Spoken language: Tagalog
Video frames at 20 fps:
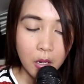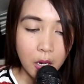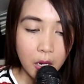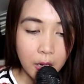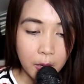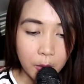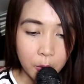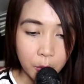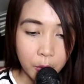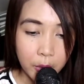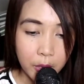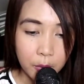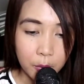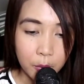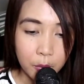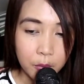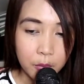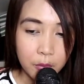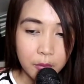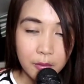Hello, hello?
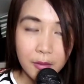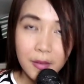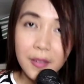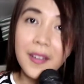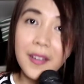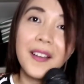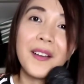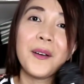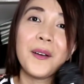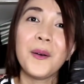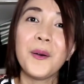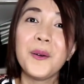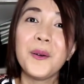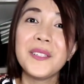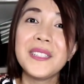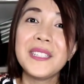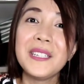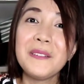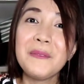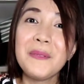Oh,
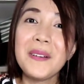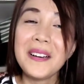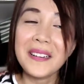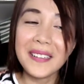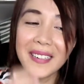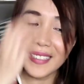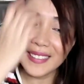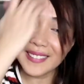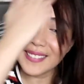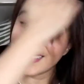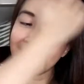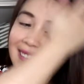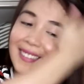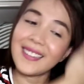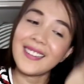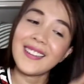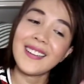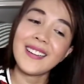di Ang ganda!